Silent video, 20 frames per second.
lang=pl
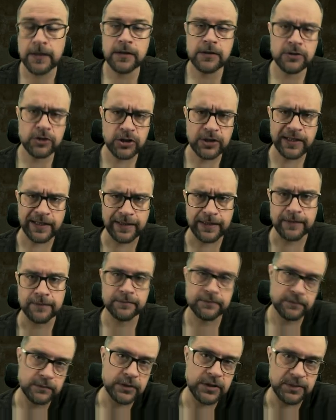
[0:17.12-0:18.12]
czyli takie
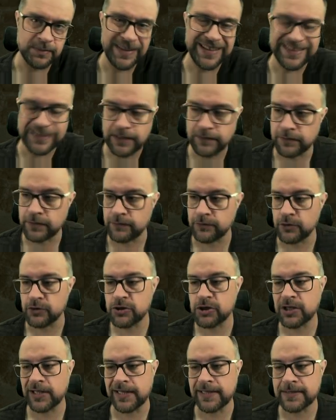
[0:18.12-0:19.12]
zmienne
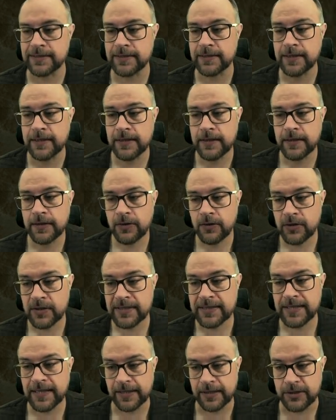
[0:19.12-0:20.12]
wewnątrz klasy,
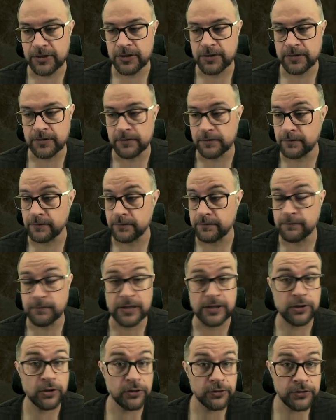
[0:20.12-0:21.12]
oraz jakieś y,
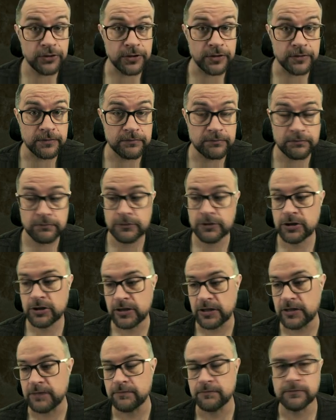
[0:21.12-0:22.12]
metody,
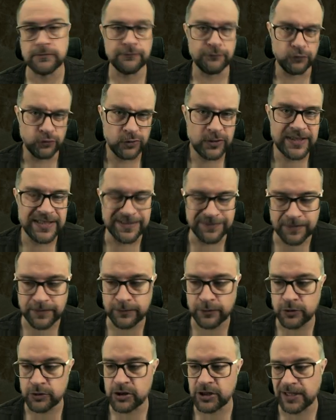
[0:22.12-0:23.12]
czyli funkcje
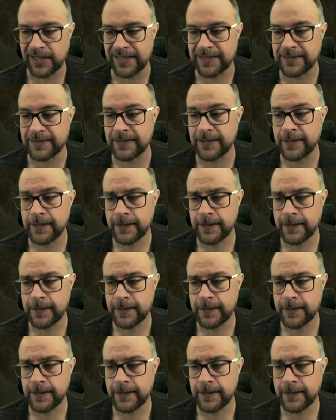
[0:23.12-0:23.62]
wewnątrz klasy.